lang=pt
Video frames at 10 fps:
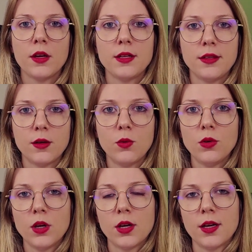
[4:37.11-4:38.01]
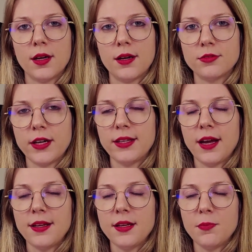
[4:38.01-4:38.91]
Então, uh, vai estar
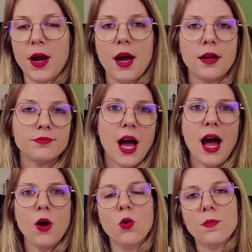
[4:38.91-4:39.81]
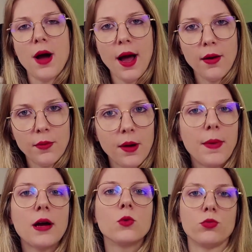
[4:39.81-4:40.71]
tá ali para arrumar uma
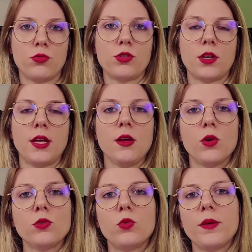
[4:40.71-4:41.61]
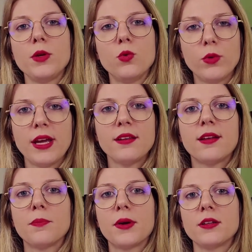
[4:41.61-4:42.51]
bagunça, né? Enquanto o M1
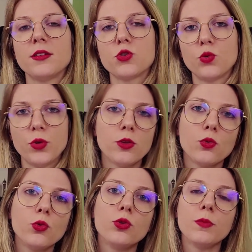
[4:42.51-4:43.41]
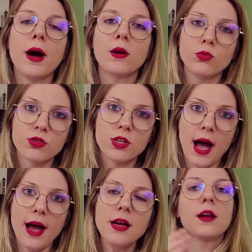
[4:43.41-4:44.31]
entra para destruir tudo e
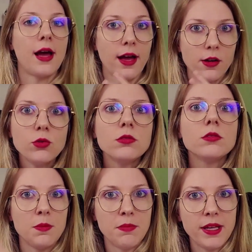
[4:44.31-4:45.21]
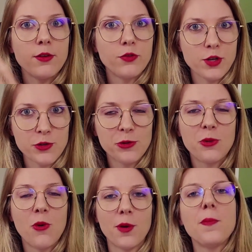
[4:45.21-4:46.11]
bagunçar, claro, em benefício
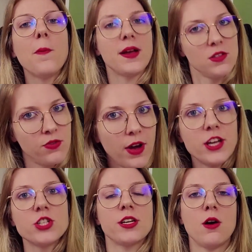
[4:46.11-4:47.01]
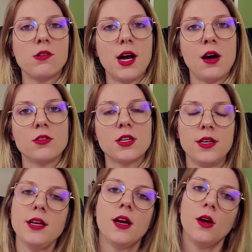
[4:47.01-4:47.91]
do corpo, mas vai gerar um caos
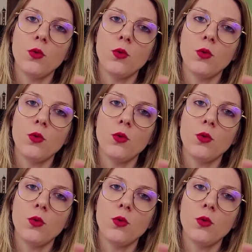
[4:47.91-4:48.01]
ali.